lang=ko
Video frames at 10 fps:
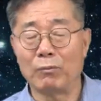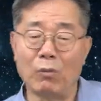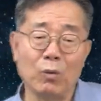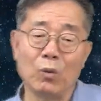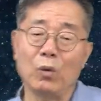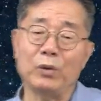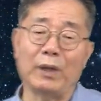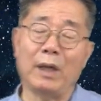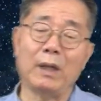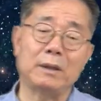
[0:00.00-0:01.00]
몽골
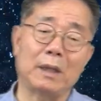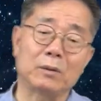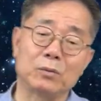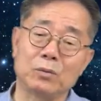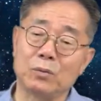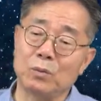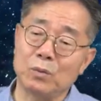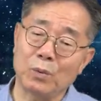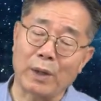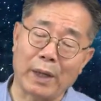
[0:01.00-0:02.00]

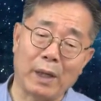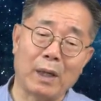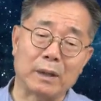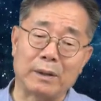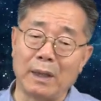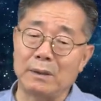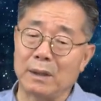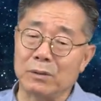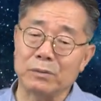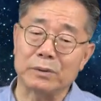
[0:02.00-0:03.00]
대제국의
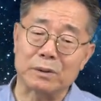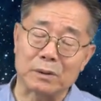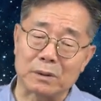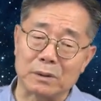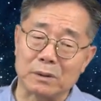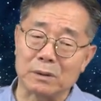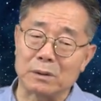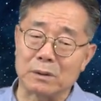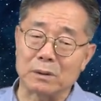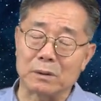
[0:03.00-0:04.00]
대제국은
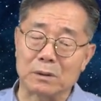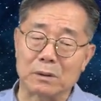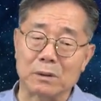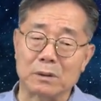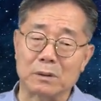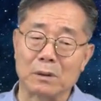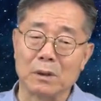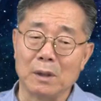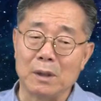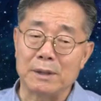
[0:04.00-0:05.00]
그, 그
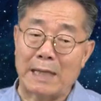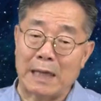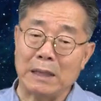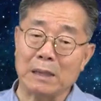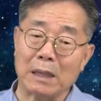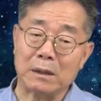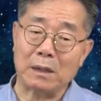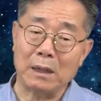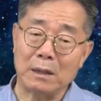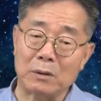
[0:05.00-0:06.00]
자기 나라
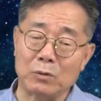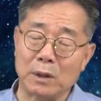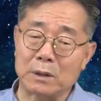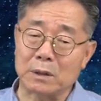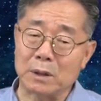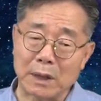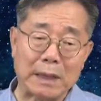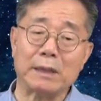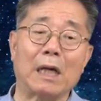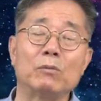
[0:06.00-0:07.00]
대제국에서
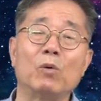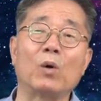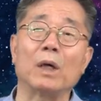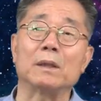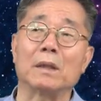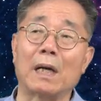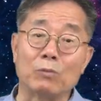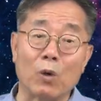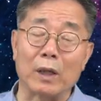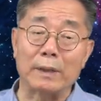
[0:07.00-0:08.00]
끝까지 항몽한
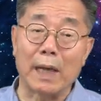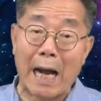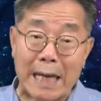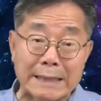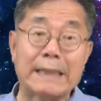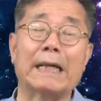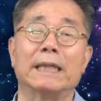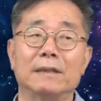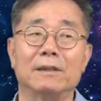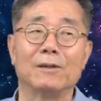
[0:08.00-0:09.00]
항몽한
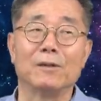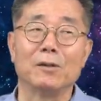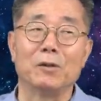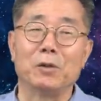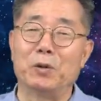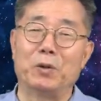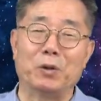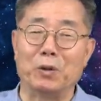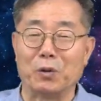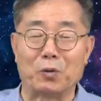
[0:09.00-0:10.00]
항쟁한
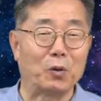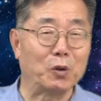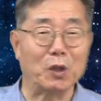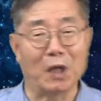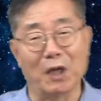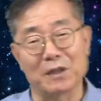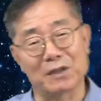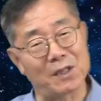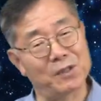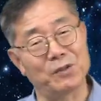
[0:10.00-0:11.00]
이 고려가
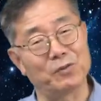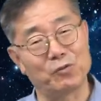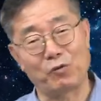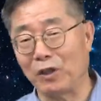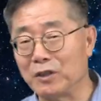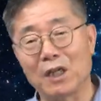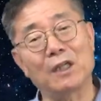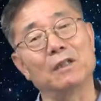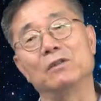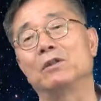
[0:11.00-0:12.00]
사실은
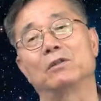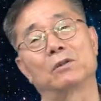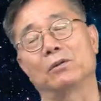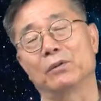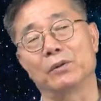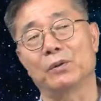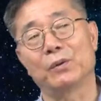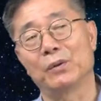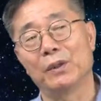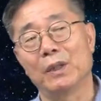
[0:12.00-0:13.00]
굉장하게 느껴졌던 거죠.
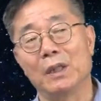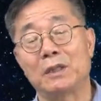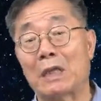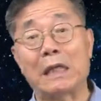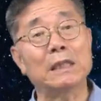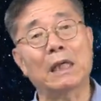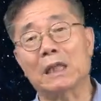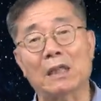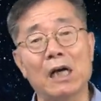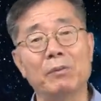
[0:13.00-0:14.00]
자기
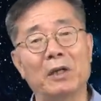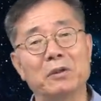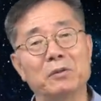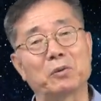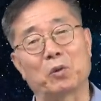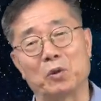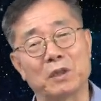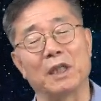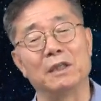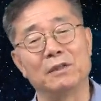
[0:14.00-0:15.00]
나라 다음에는
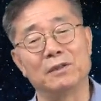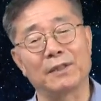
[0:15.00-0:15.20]
고려다 이런